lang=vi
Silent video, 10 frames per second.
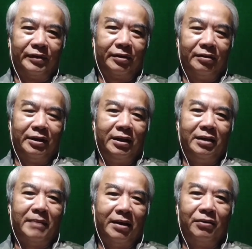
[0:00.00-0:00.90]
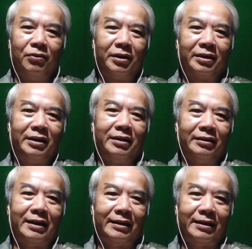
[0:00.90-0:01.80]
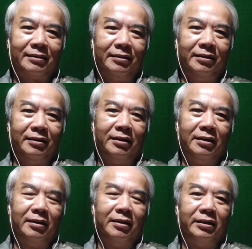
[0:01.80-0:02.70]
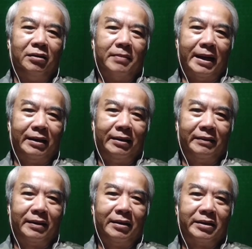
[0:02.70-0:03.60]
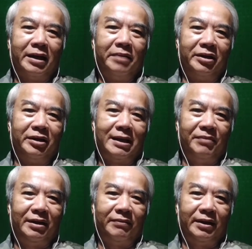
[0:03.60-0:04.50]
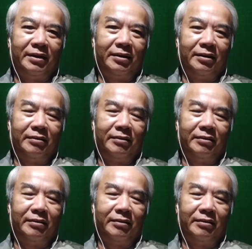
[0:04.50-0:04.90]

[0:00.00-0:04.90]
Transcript: tôi nghĩ giờ bạn uống đi chừng tháng tháng rưỡi nếu bạn à, giờ trên 10 chấm là phải